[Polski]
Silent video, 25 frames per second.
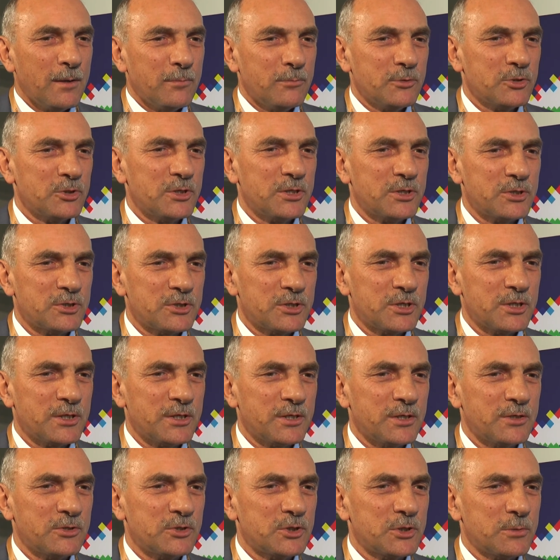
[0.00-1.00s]
Myślę,
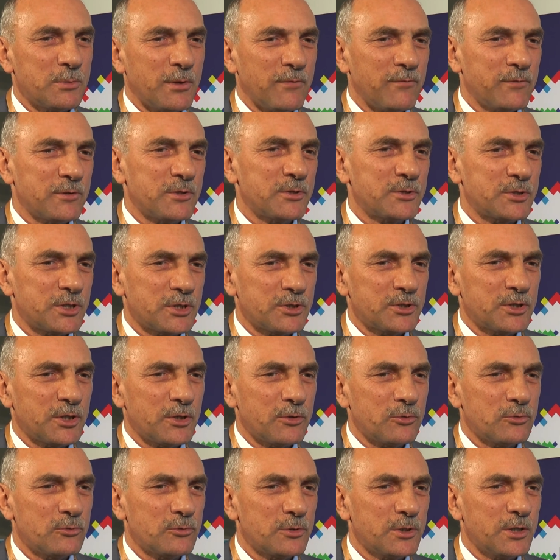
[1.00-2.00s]
że trzeba wytyczać
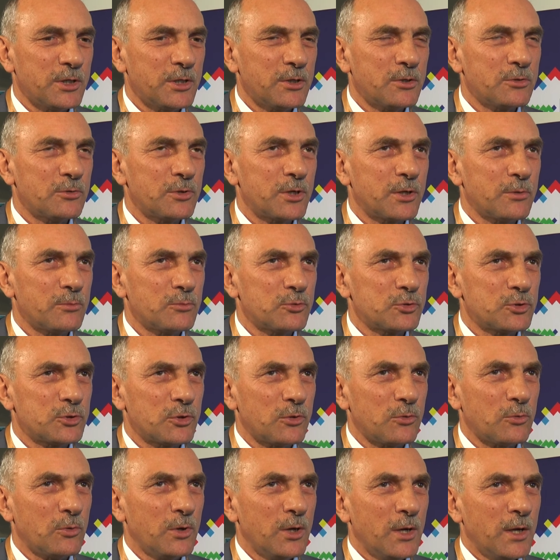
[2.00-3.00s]
kierunki, które
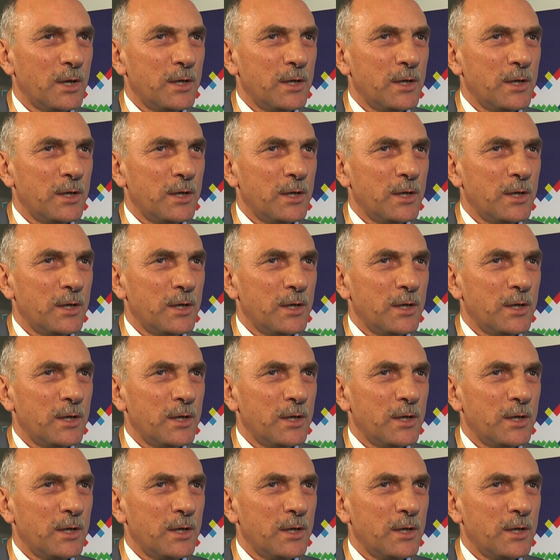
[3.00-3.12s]
muszą